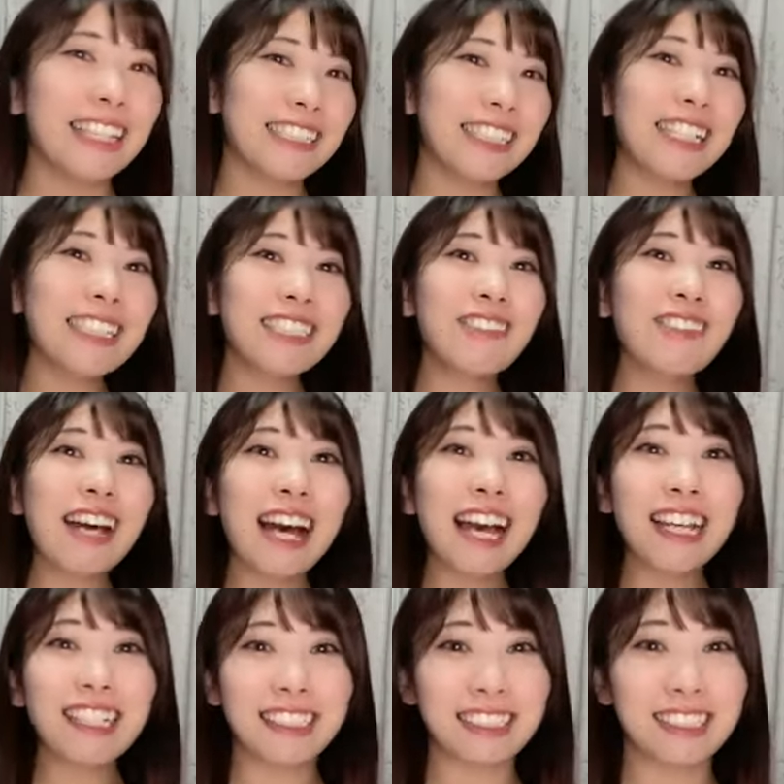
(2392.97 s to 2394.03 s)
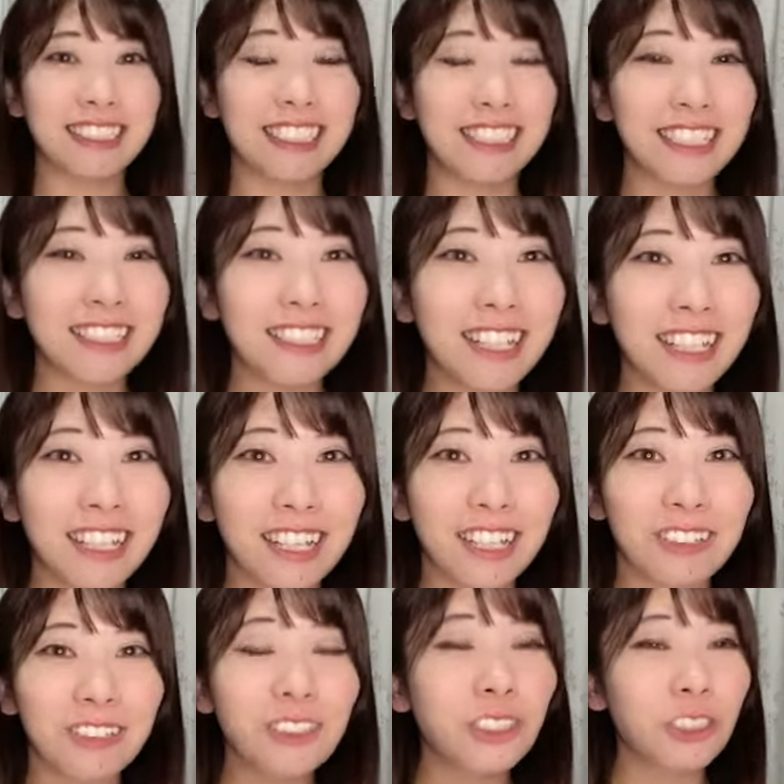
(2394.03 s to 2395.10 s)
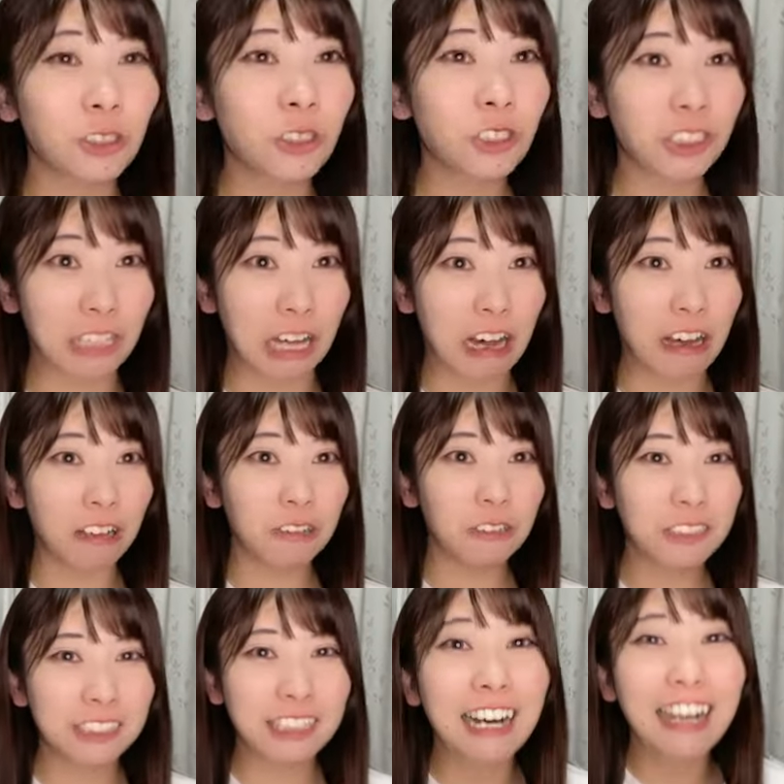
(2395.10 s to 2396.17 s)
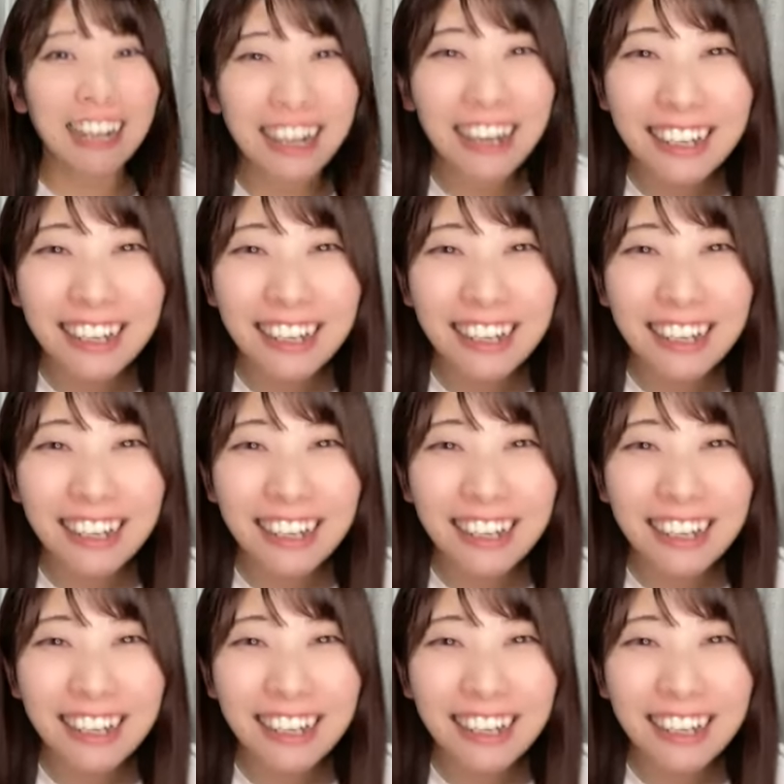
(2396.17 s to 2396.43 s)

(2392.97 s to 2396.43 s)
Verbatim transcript: え新そば配信やりたい打つ打つか打つか